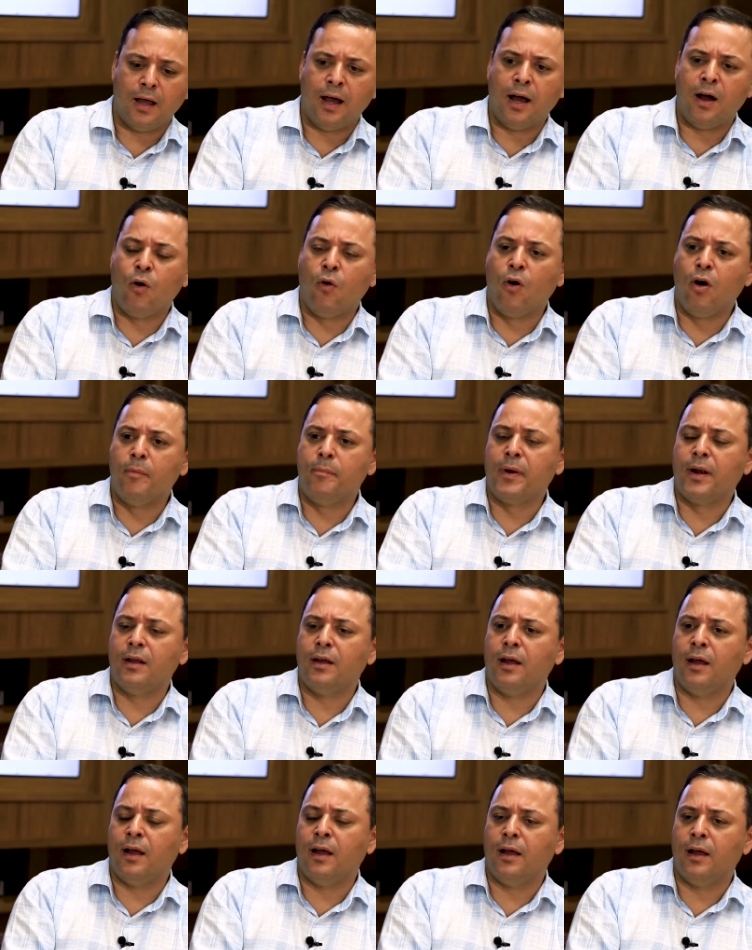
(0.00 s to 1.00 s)
a obra,
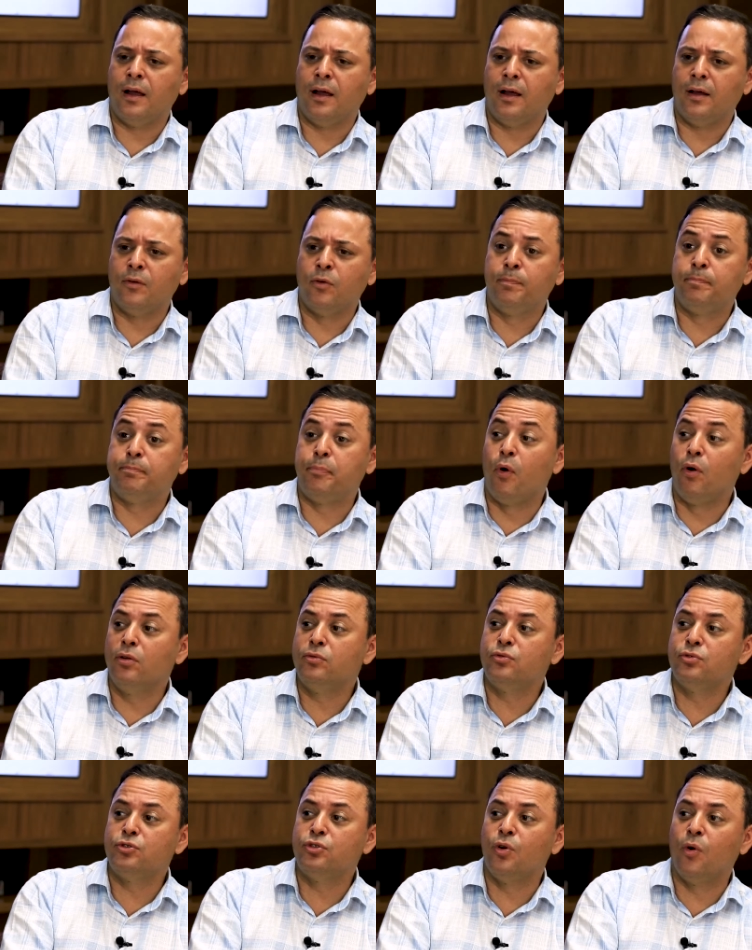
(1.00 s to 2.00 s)
a, a, o
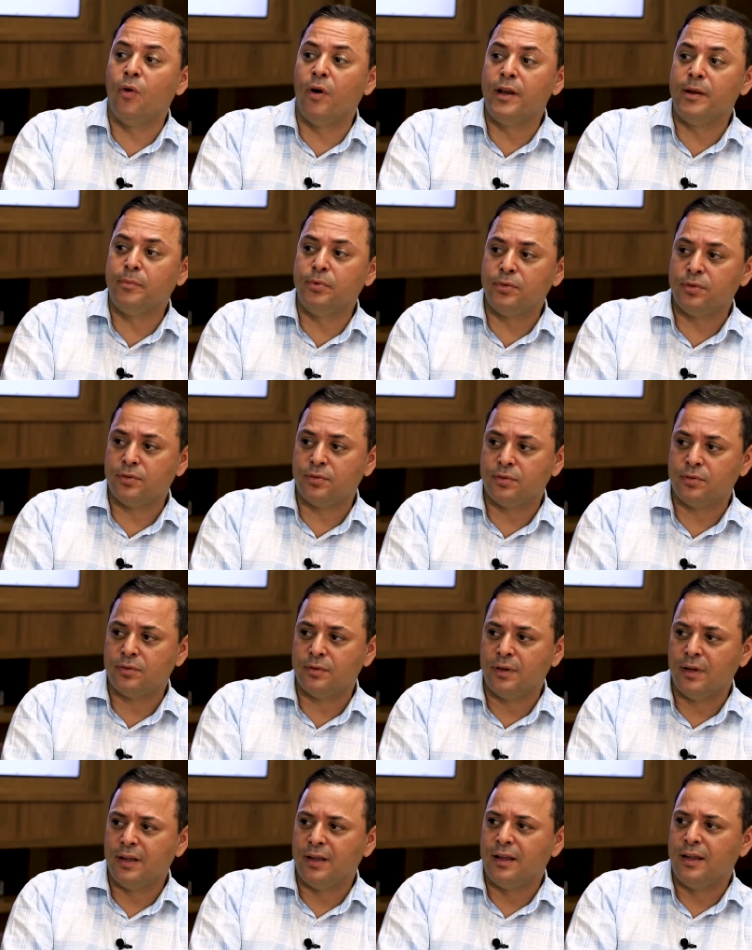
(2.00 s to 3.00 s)
ponto de ônibus
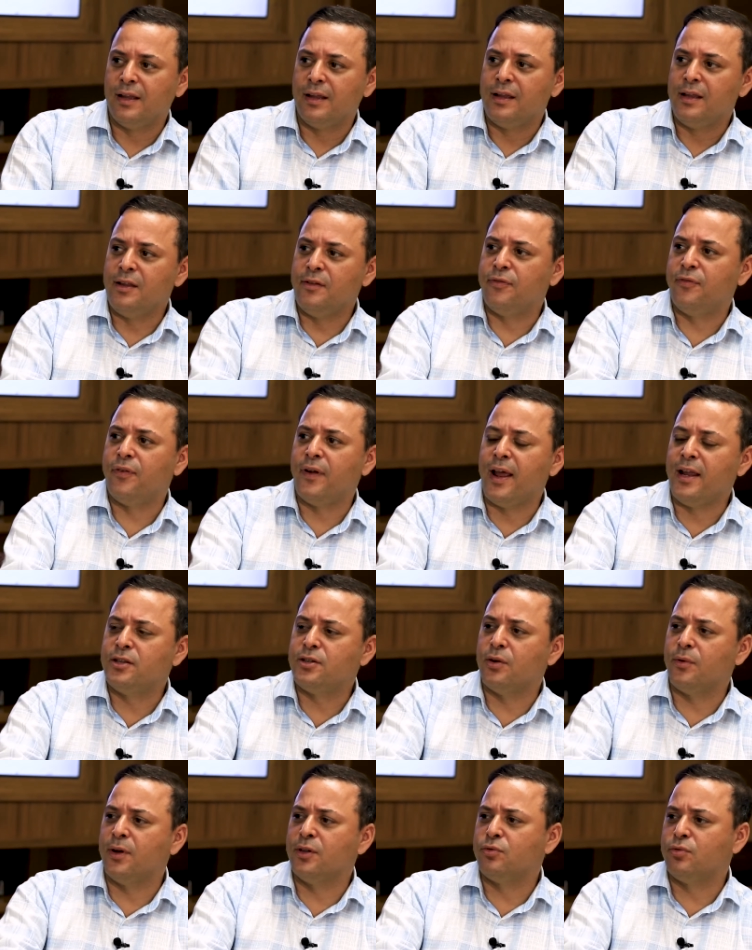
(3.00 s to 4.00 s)
em
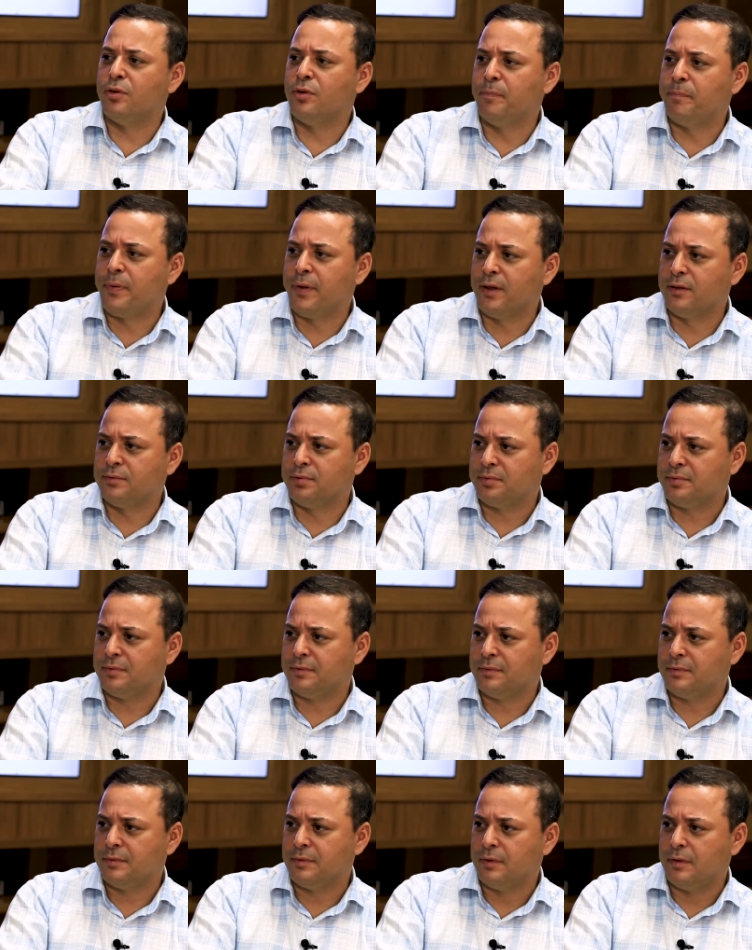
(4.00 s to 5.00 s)
frente ao Antônio Pedro,
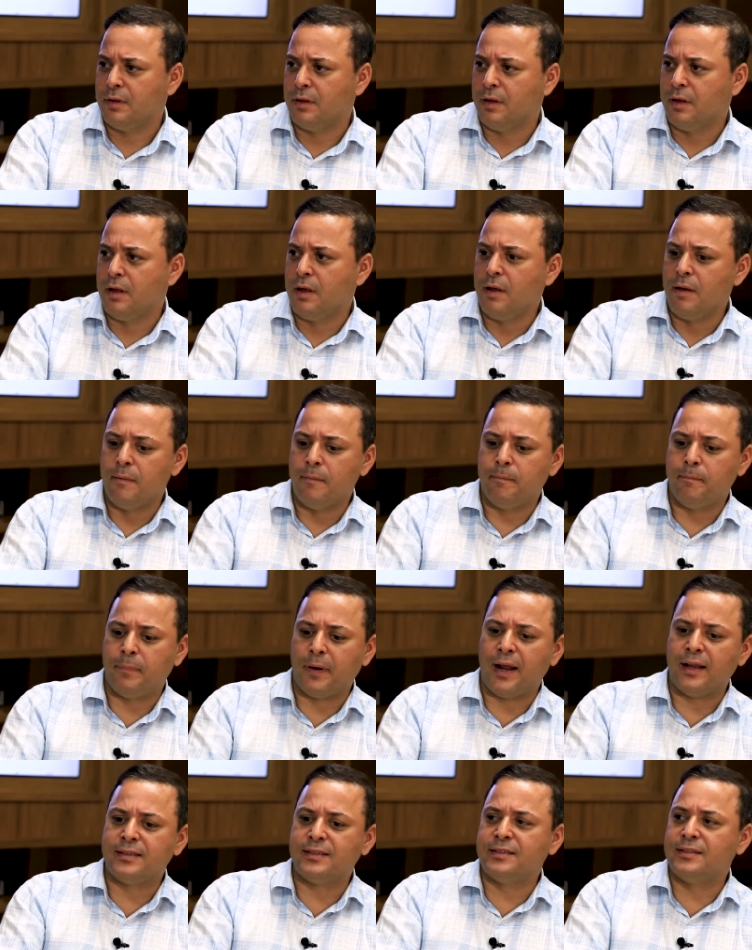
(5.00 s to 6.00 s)

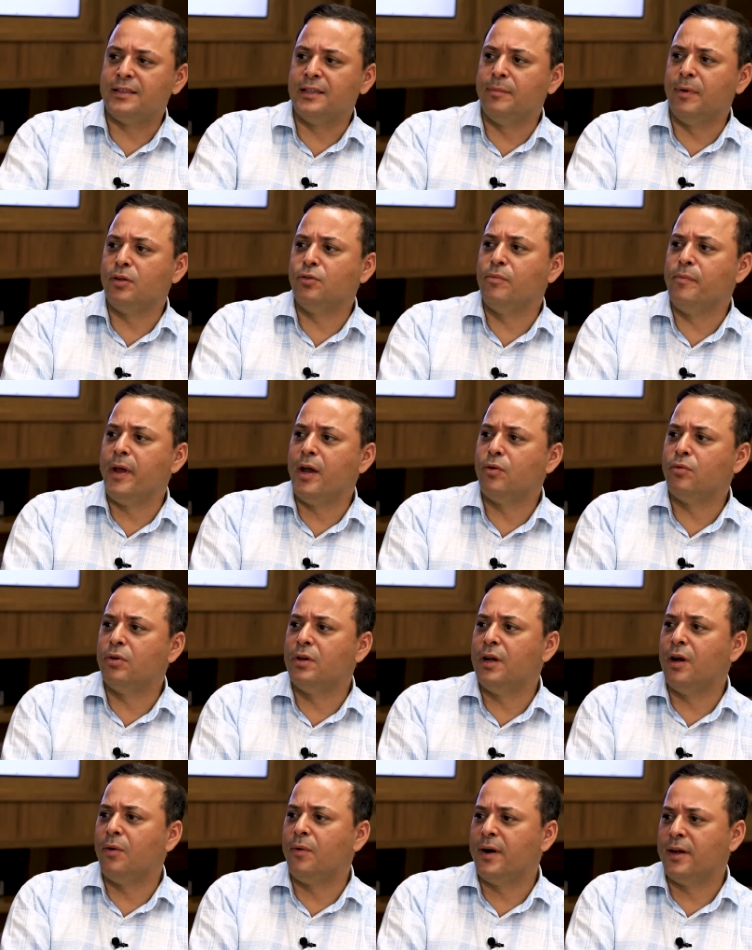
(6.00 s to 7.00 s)
para cima do
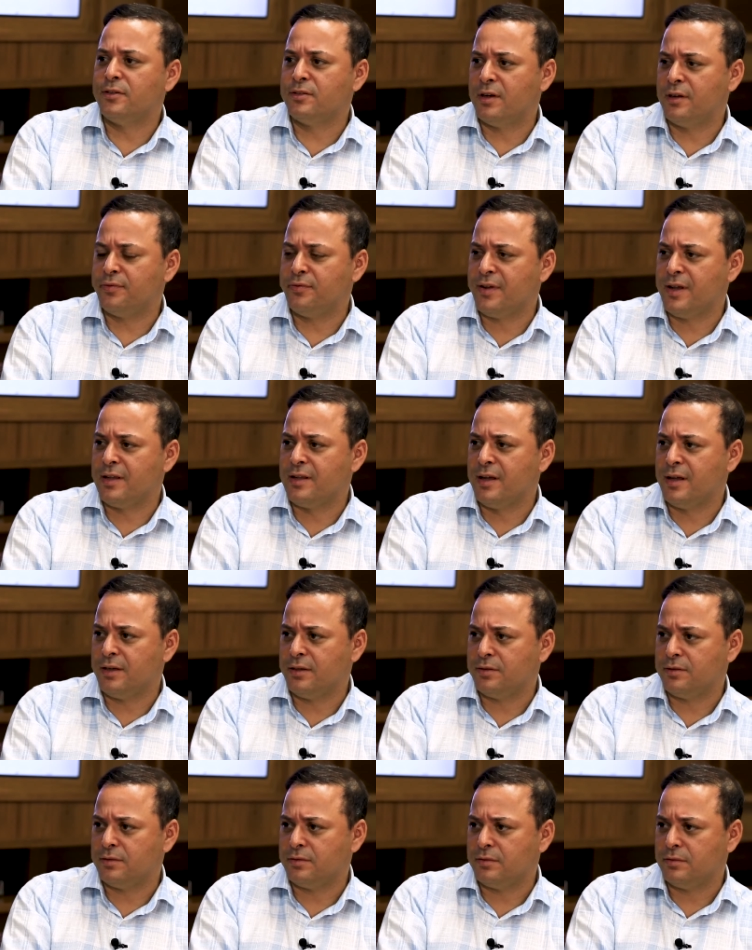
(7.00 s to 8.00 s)
mergulhão Ângela
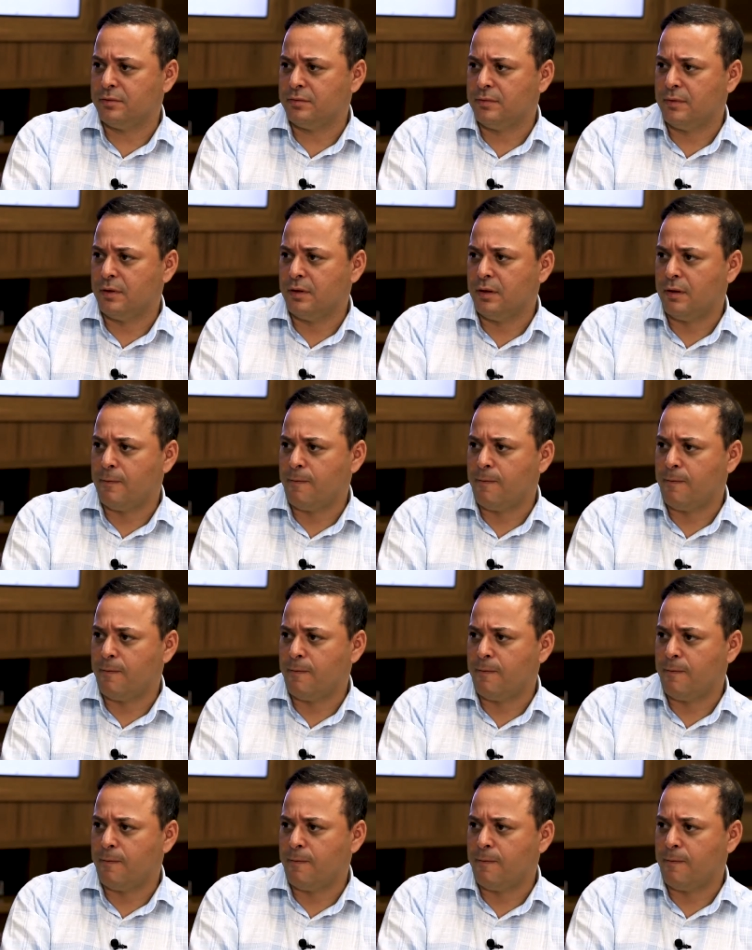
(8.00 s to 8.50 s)
Fernandes. Hum.